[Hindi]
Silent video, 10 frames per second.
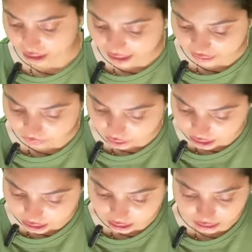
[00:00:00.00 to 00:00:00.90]
एट
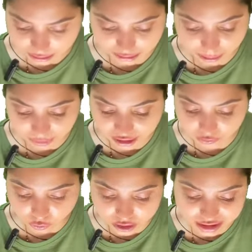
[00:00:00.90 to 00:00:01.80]
फर्स्ट द कैबिनेट
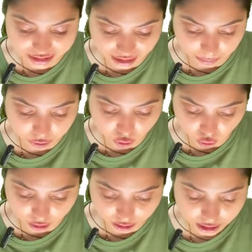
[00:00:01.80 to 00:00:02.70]
वॉज कैप्ट कोल्ड